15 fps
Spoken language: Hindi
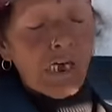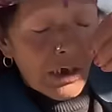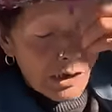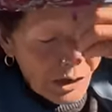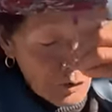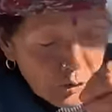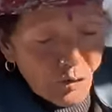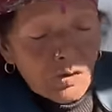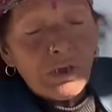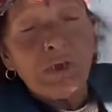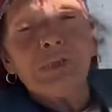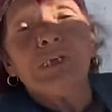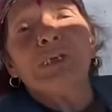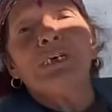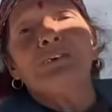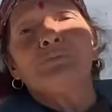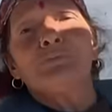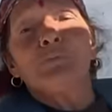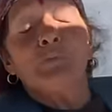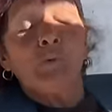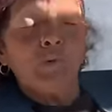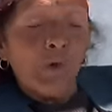ही नहीं उसने दिया
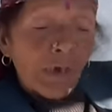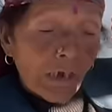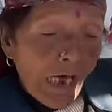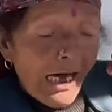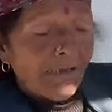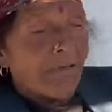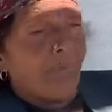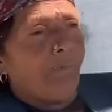पूरी रात